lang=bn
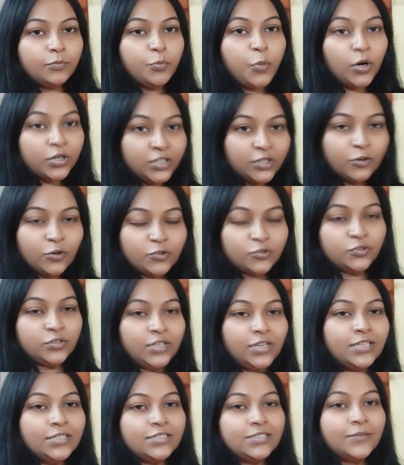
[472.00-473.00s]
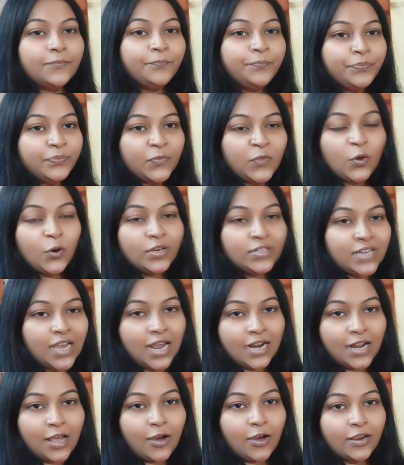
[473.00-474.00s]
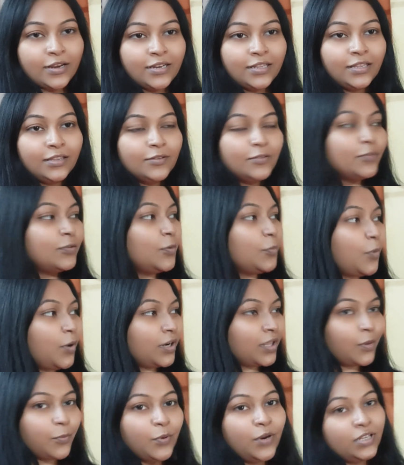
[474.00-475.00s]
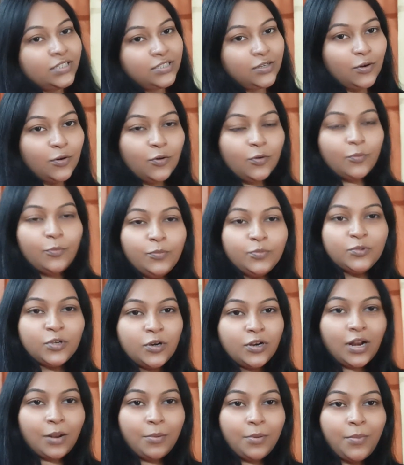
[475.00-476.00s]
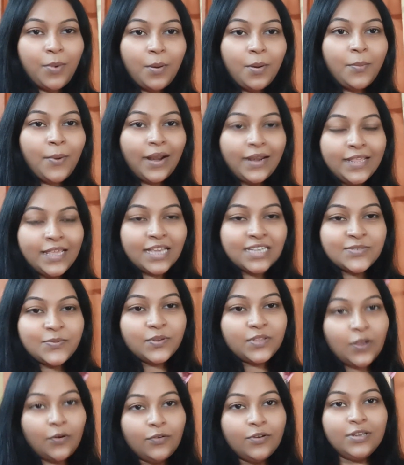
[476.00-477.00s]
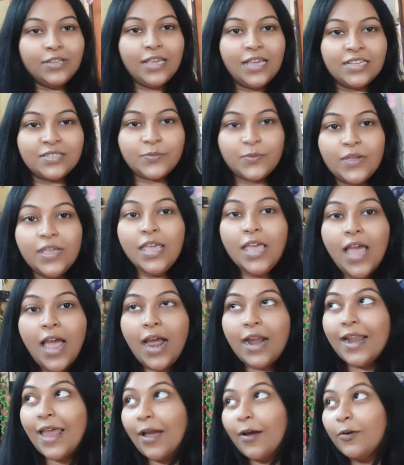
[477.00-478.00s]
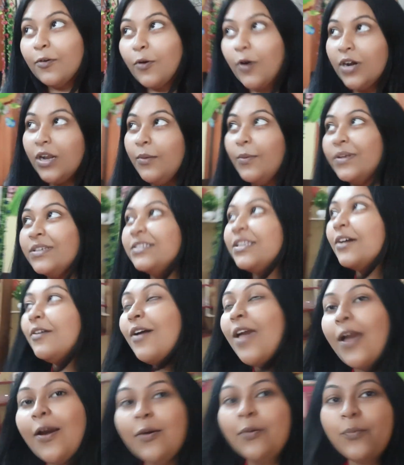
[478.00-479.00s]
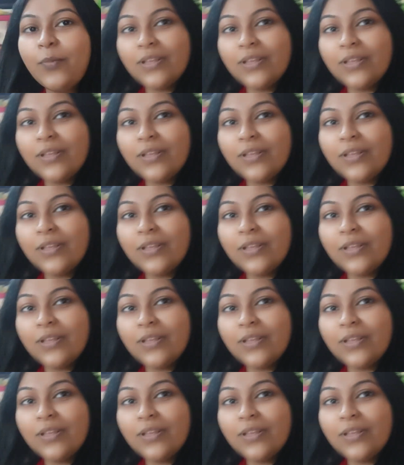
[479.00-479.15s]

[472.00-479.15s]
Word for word: পটির ওষুধ এনেছি তো ওইটা আনা হয়নি তো বরকে বলেছি ও যখন আমার বাবা বাড়ি আসবে তখন নিয়ে আসবে আর এখন কটা বাজে দেখো এখন